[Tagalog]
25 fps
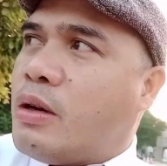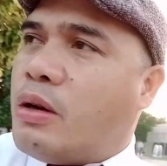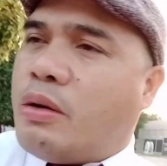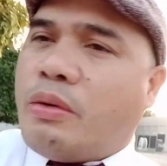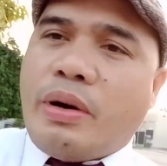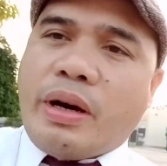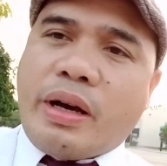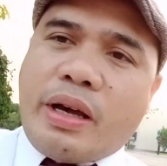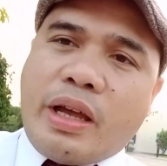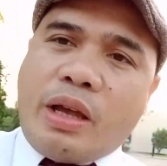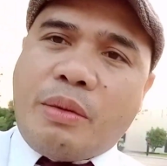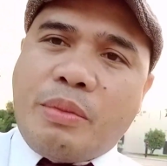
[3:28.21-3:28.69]

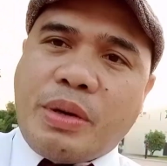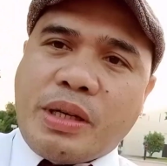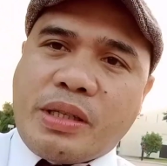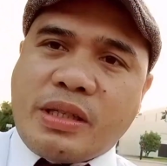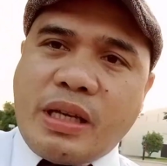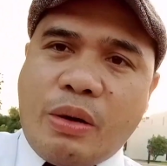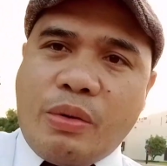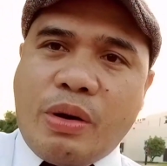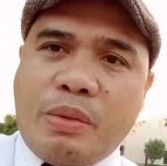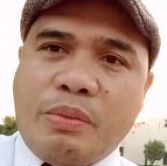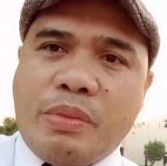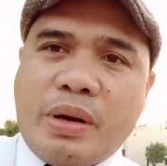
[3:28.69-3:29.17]
huwag kayong
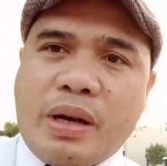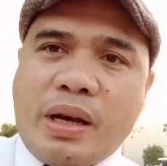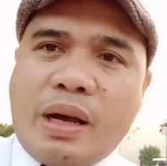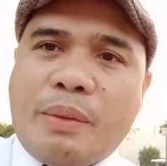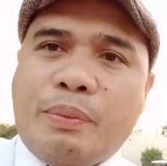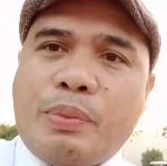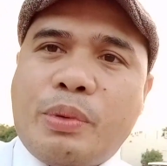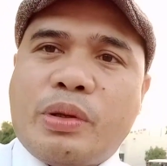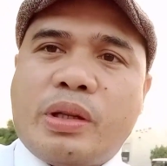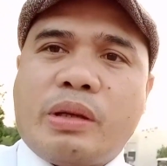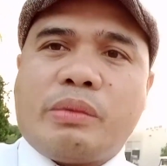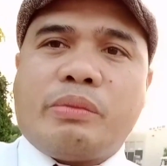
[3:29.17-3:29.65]
magsawang mag
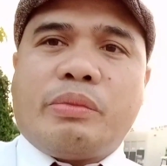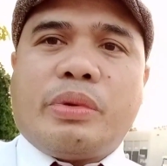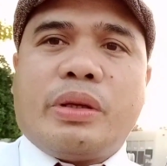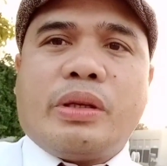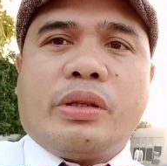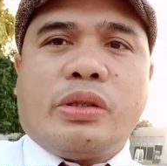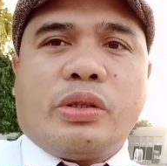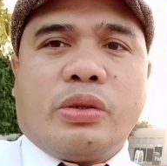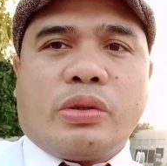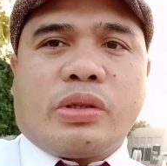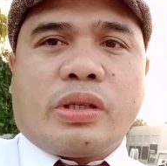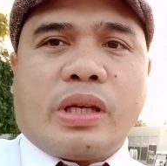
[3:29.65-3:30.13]
upload ng
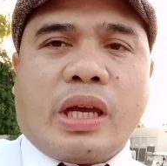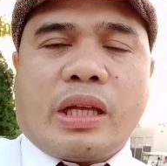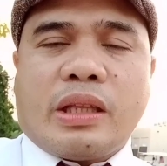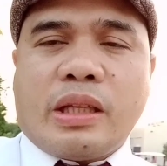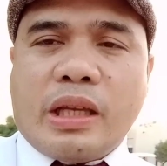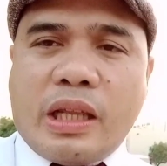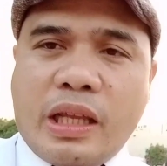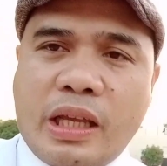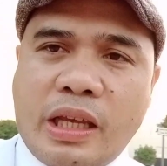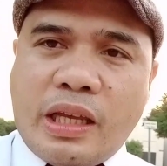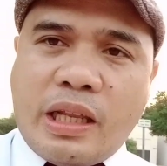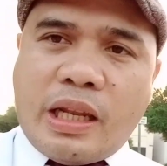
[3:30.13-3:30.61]
videos kahit
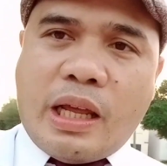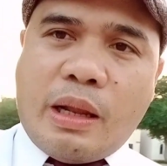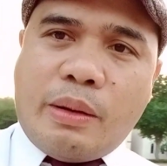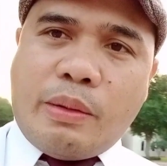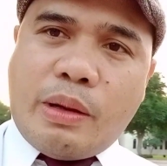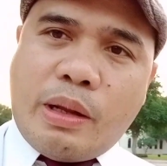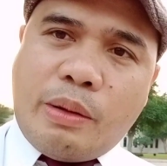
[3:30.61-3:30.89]
ilan